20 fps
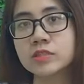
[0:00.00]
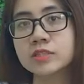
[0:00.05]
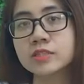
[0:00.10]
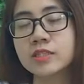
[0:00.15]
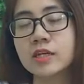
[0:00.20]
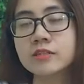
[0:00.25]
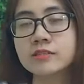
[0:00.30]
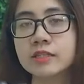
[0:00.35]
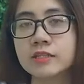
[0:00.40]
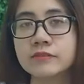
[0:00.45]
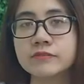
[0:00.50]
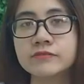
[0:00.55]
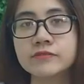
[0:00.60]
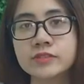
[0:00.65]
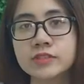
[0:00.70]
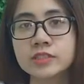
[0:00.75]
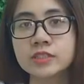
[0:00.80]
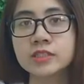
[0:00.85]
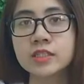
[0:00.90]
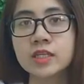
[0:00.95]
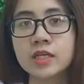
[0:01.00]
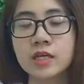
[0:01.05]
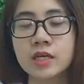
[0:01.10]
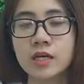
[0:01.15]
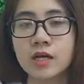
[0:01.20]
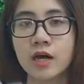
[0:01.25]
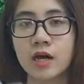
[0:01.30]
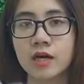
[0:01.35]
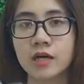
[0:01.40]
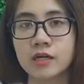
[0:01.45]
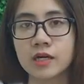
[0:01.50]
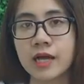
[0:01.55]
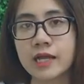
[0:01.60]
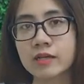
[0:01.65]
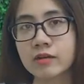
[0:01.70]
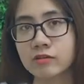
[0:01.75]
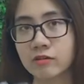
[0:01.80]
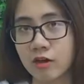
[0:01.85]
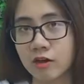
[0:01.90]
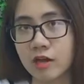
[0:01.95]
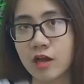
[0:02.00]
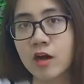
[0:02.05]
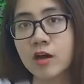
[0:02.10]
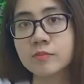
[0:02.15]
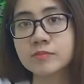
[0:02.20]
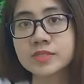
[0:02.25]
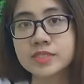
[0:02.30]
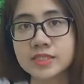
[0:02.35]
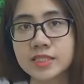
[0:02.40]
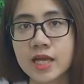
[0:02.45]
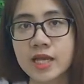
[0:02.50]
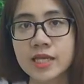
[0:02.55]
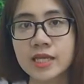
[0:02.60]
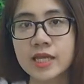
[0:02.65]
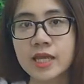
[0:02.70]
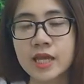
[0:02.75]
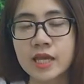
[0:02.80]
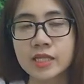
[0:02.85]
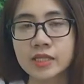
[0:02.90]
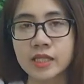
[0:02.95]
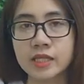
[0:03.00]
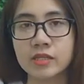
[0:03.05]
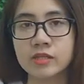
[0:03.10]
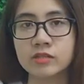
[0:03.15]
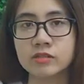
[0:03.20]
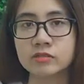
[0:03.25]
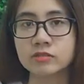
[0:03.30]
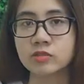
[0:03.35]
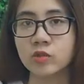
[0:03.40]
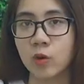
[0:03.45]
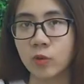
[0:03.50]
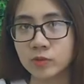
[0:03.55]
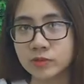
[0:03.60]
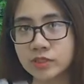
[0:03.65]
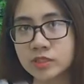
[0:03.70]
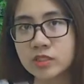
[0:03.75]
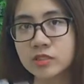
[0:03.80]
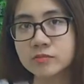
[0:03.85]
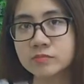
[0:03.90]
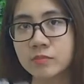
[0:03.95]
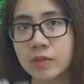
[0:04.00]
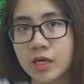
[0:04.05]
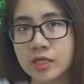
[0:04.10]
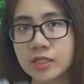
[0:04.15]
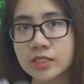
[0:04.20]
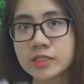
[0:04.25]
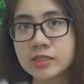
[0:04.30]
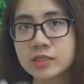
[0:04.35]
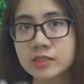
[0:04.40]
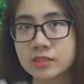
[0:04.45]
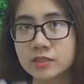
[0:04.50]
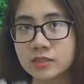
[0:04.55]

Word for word: người dân địa phương à, hay còn gọi là homestay thì được tổ chức bởi